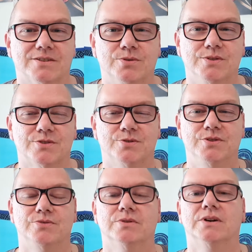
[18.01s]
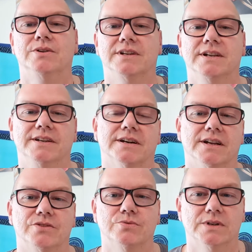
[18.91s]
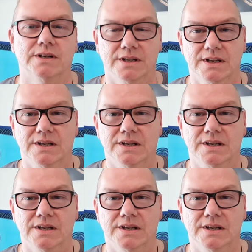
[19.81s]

Kunstkultur und Literatur